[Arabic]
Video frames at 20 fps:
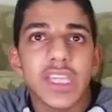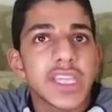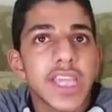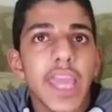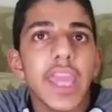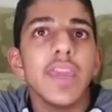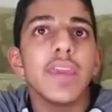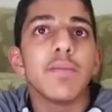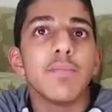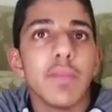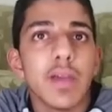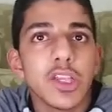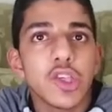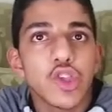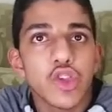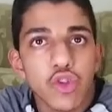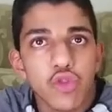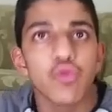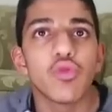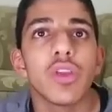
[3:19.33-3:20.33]
شيء
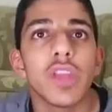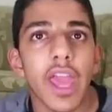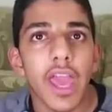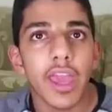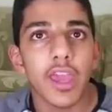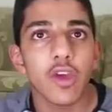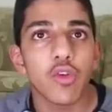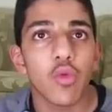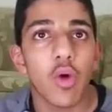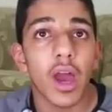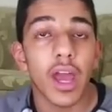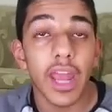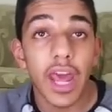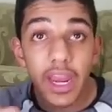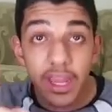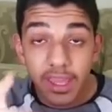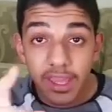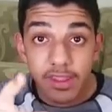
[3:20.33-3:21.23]
مجنون يا هيجوان أنا